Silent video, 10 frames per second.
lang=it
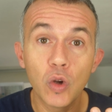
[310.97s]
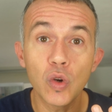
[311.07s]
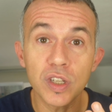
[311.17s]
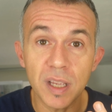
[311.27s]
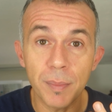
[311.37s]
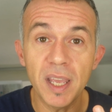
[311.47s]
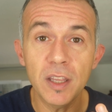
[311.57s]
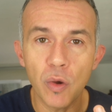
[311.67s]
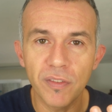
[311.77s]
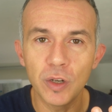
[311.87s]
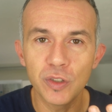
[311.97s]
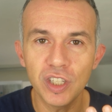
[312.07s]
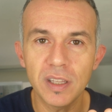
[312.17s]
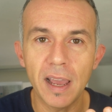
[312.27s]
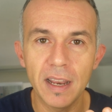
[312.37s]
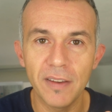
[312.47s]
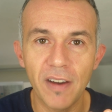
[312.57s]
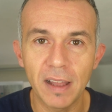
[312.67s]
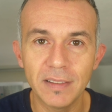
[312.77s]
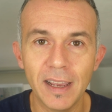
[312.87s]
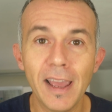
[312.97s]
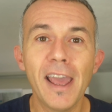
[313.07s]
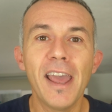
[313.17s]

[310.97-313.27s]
corsa medio a velocità elevate,